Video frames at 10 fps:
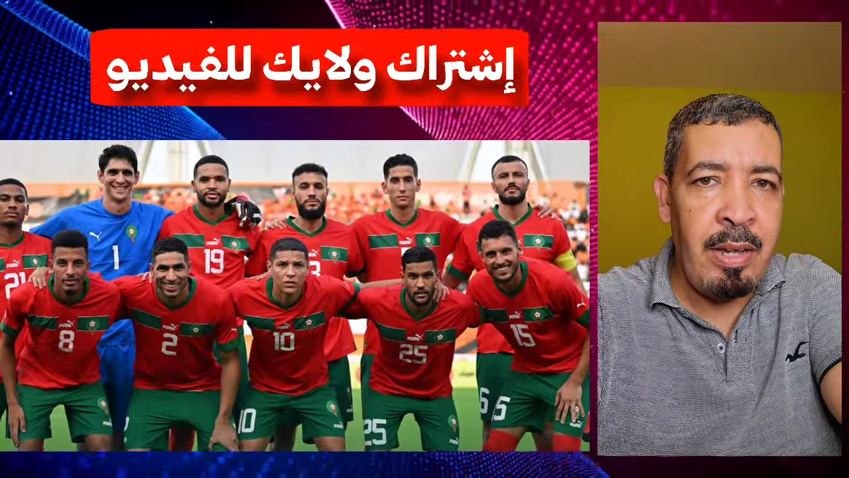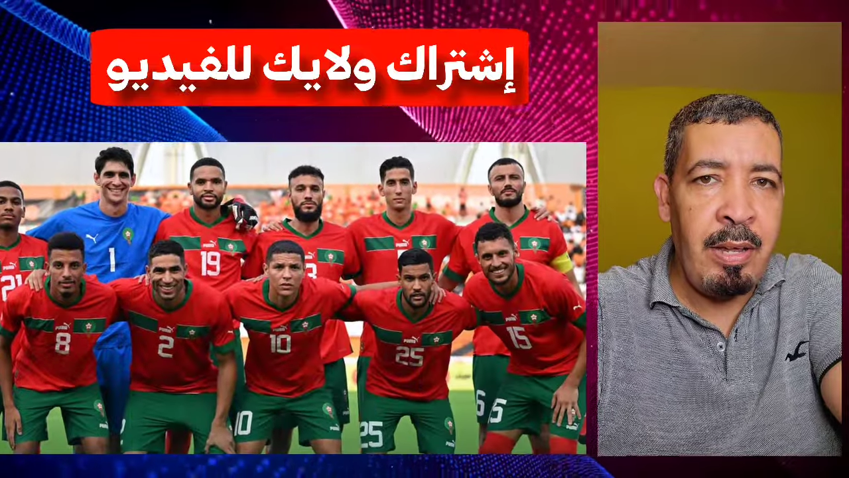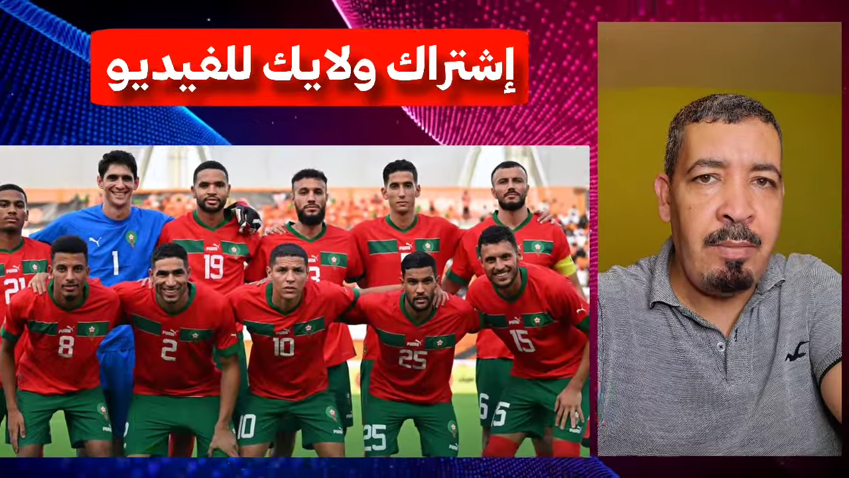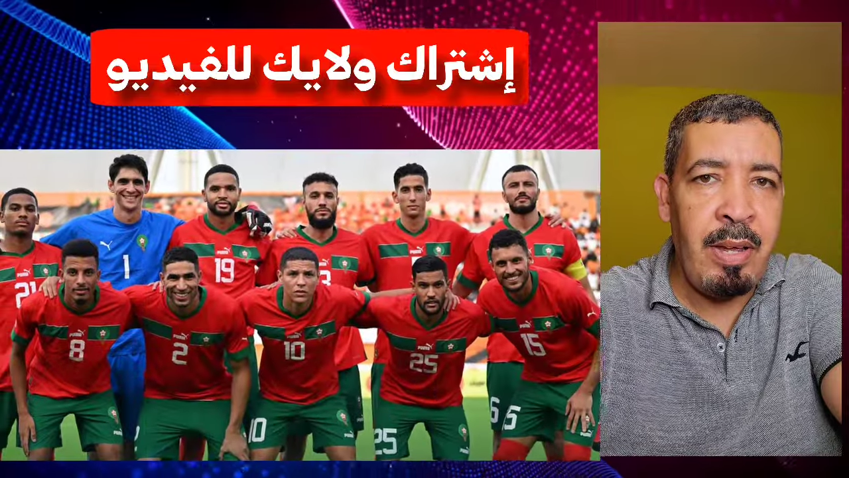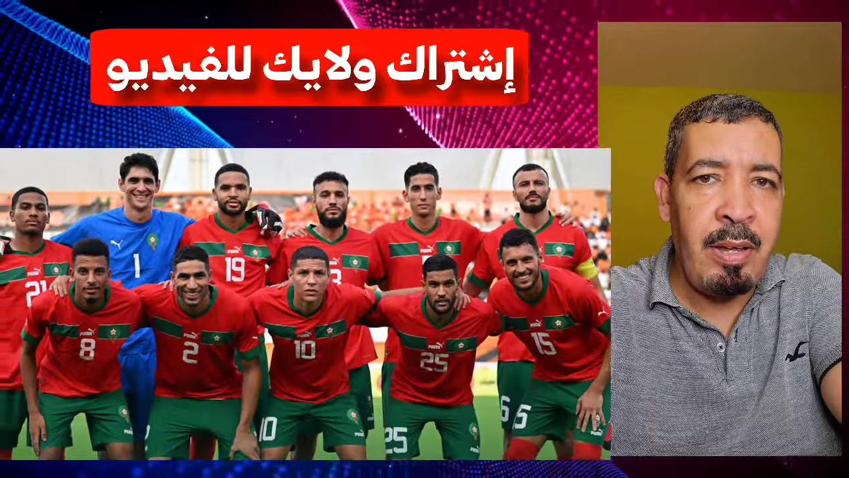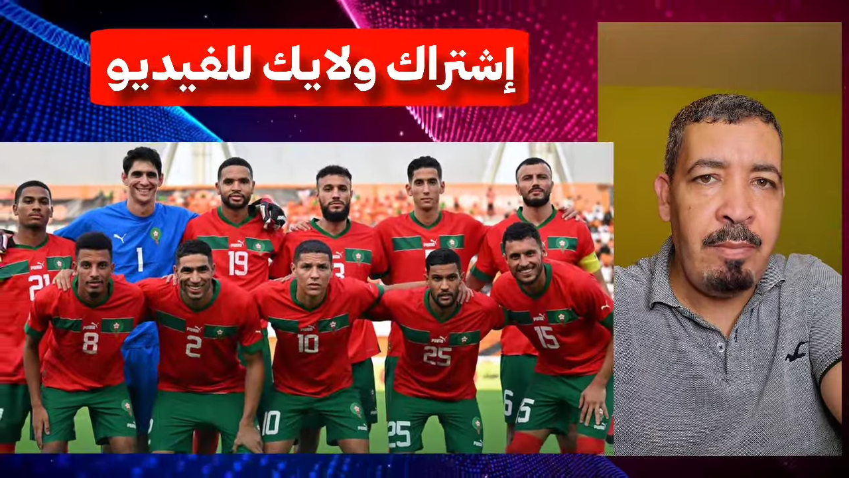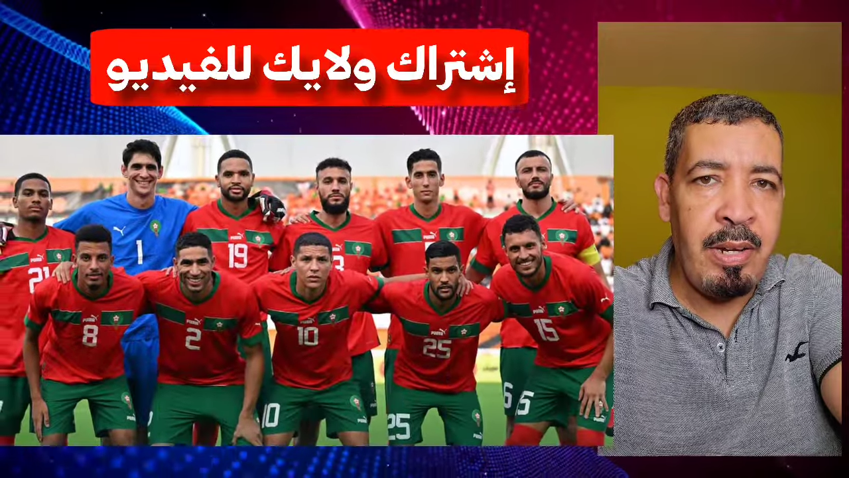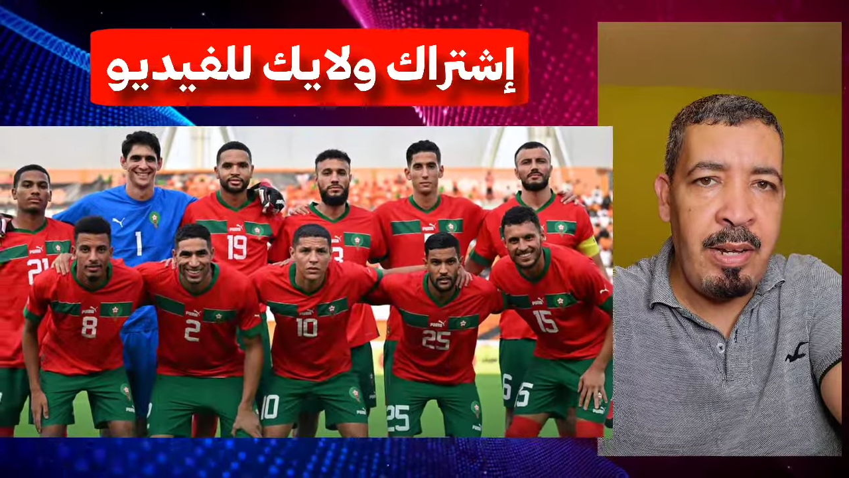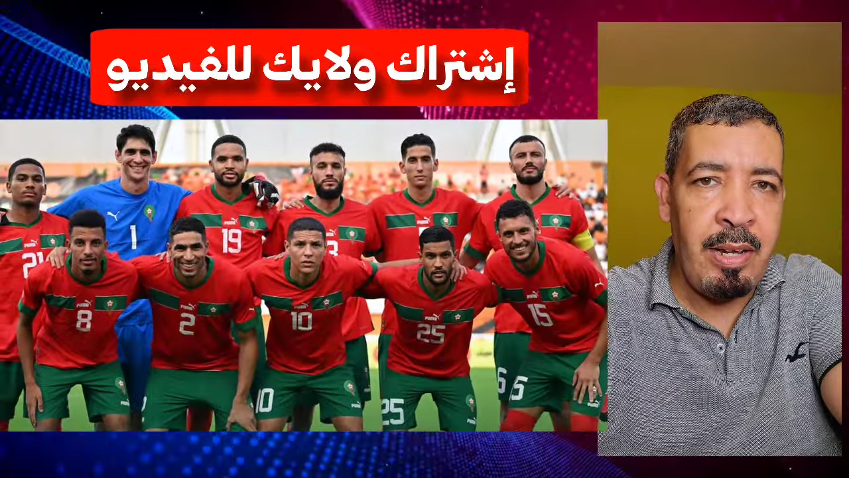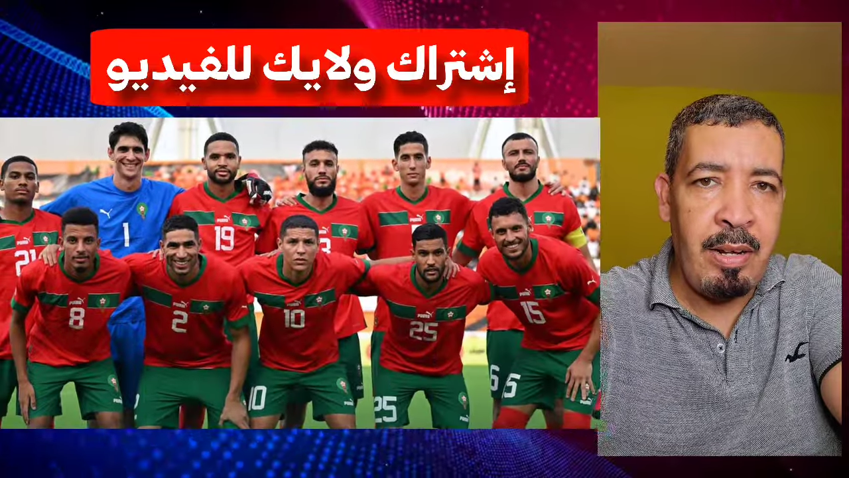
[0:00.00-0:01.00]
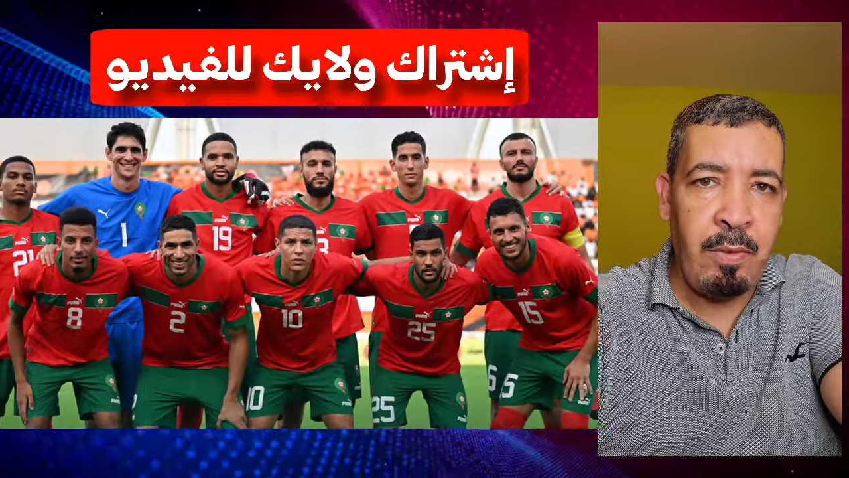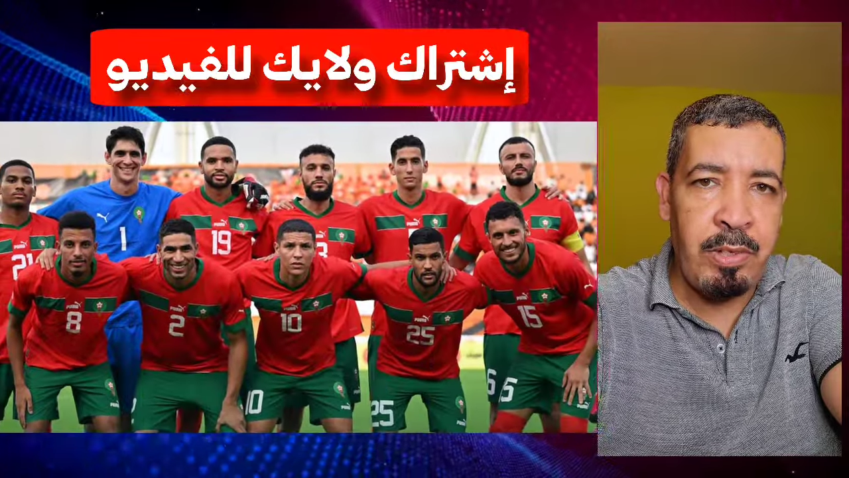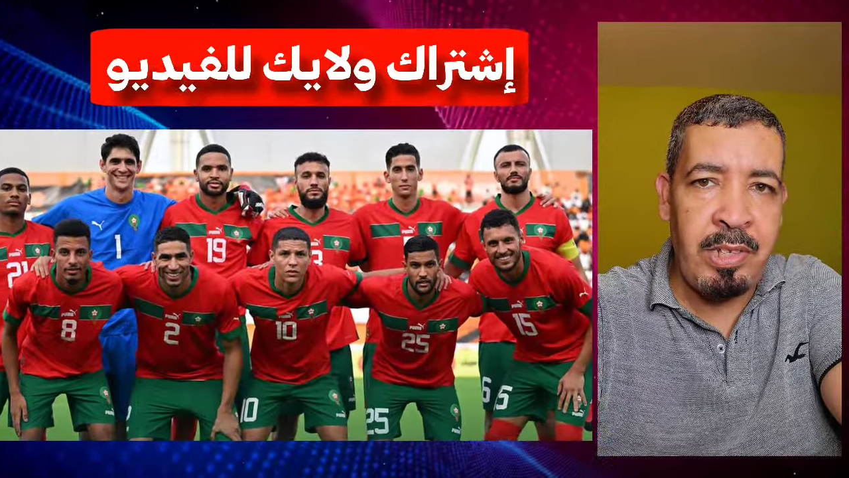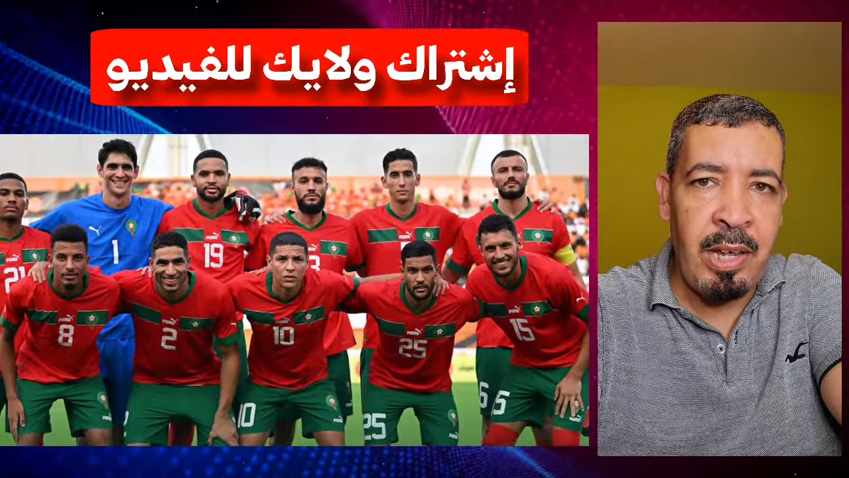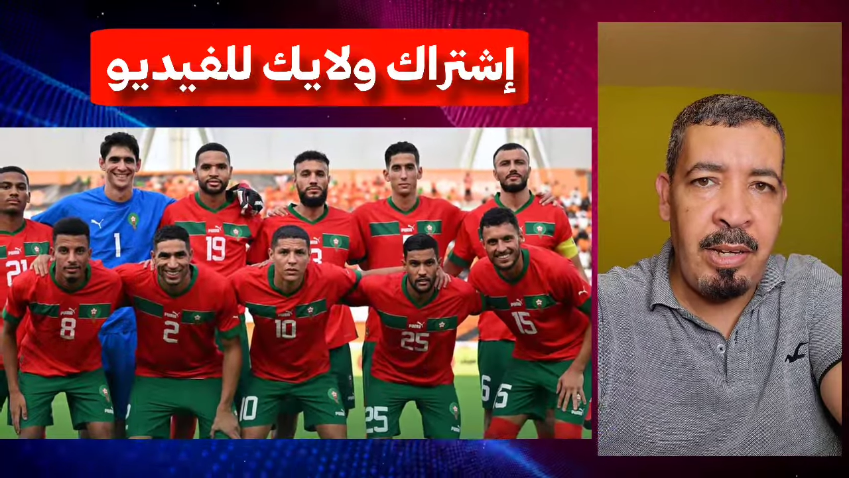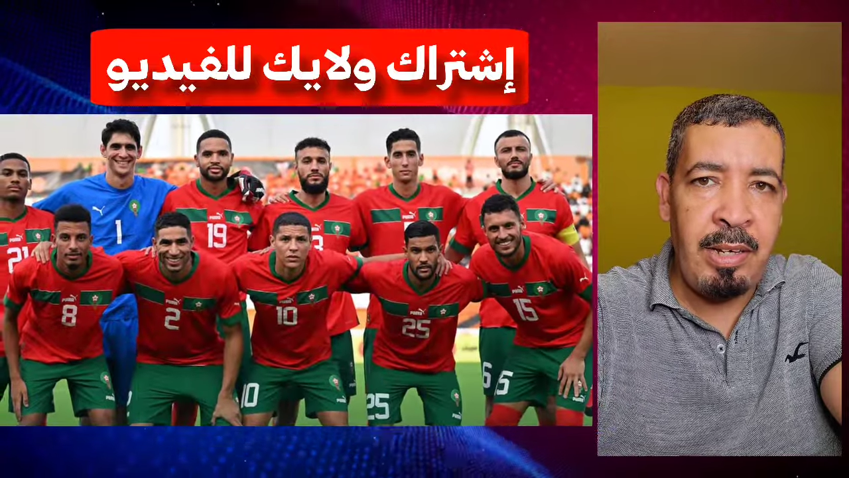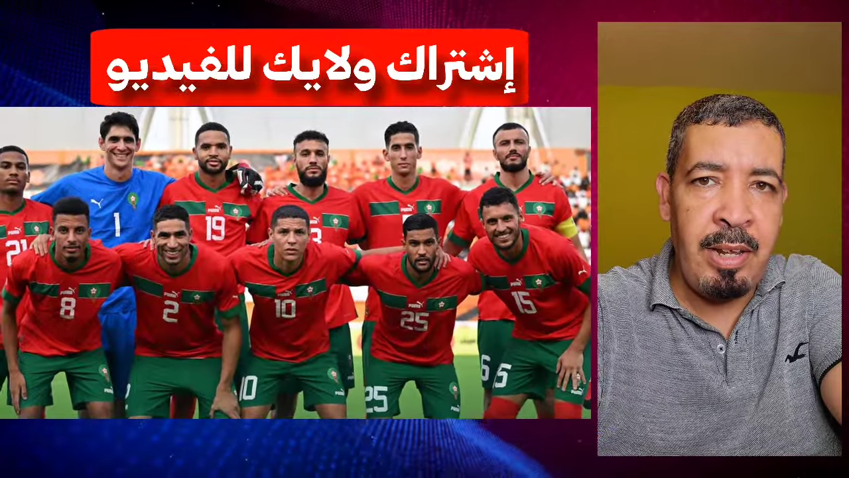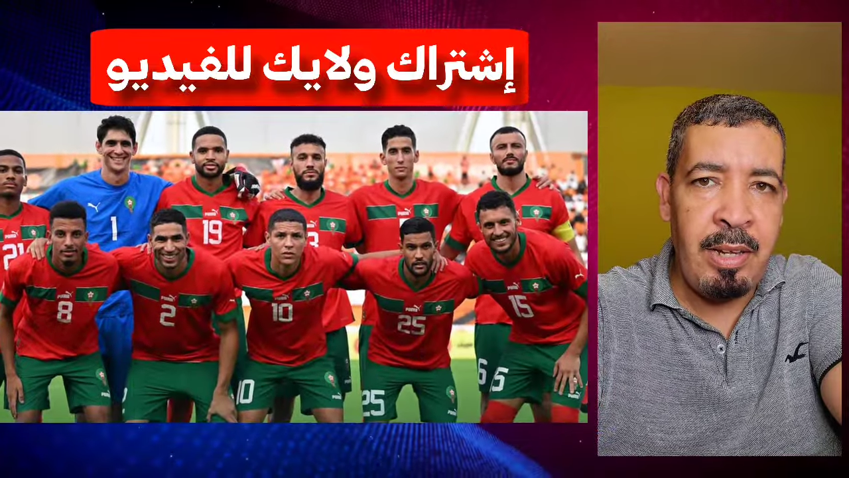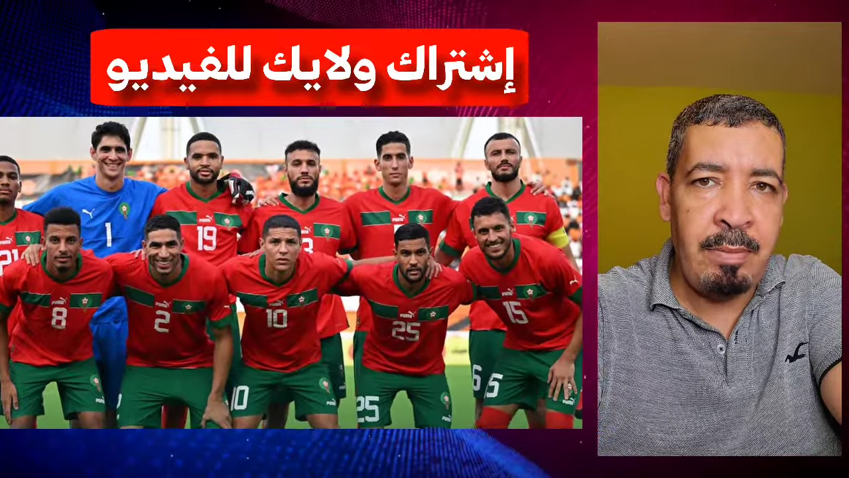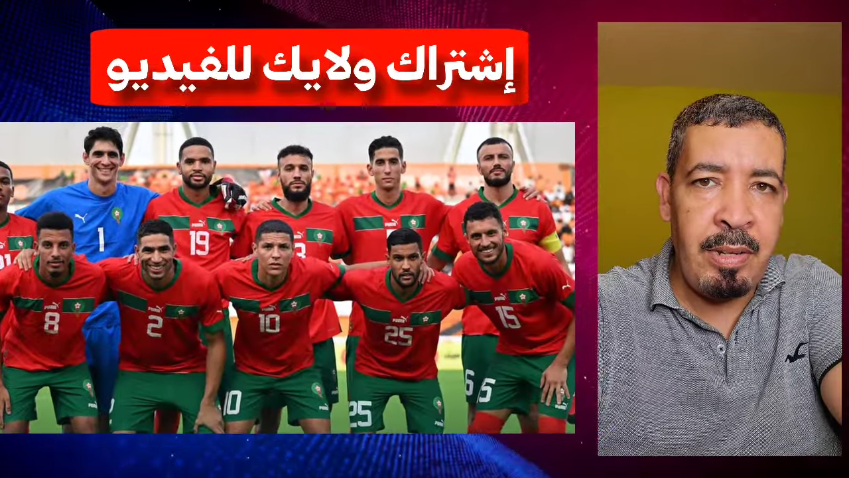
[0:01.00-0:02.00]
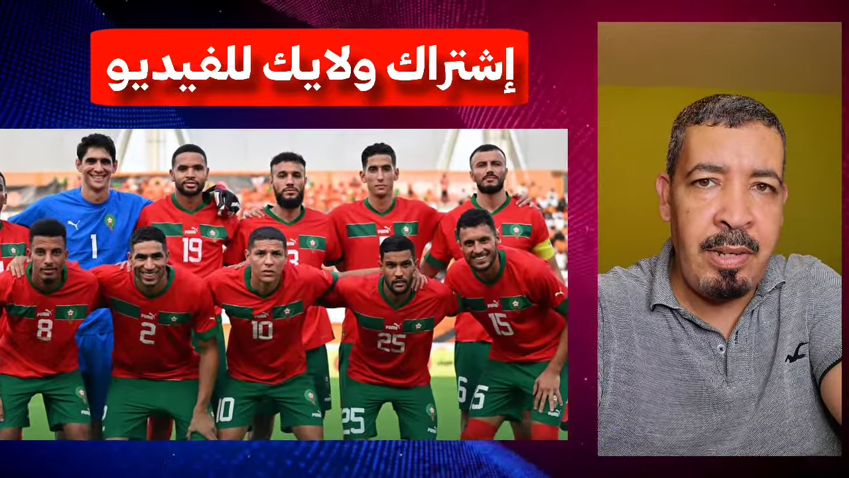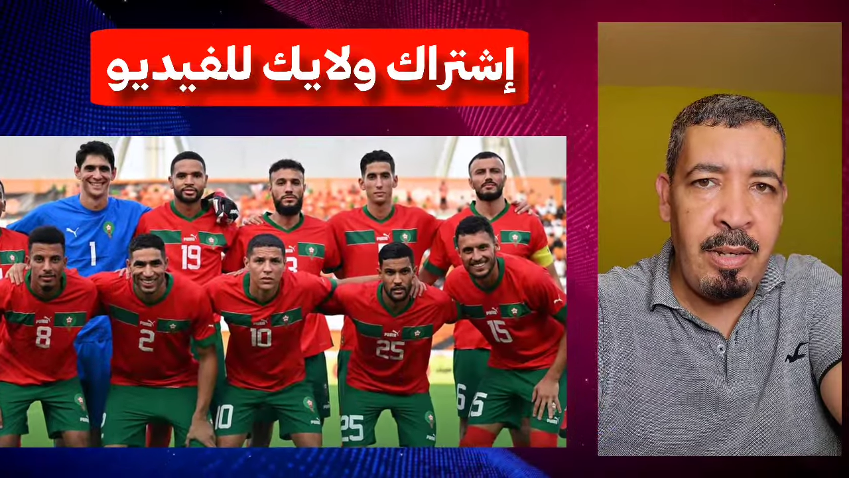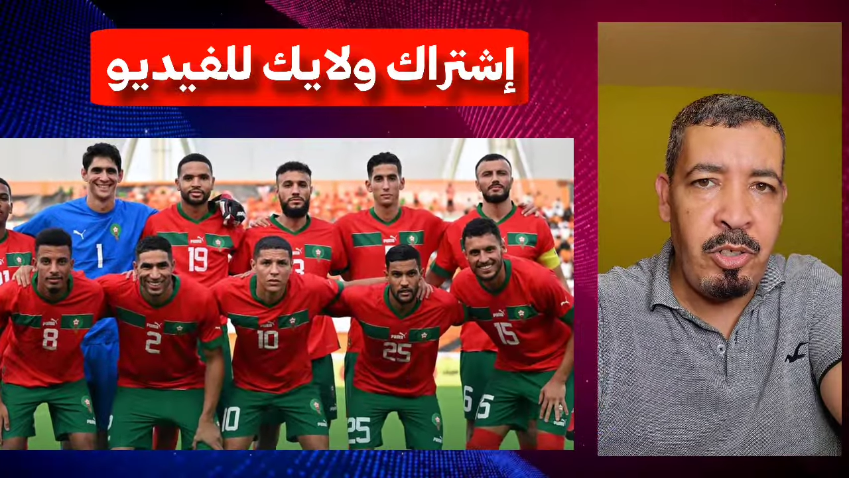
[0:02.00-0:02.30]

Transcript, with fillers: مع منح الفرصة للاعبين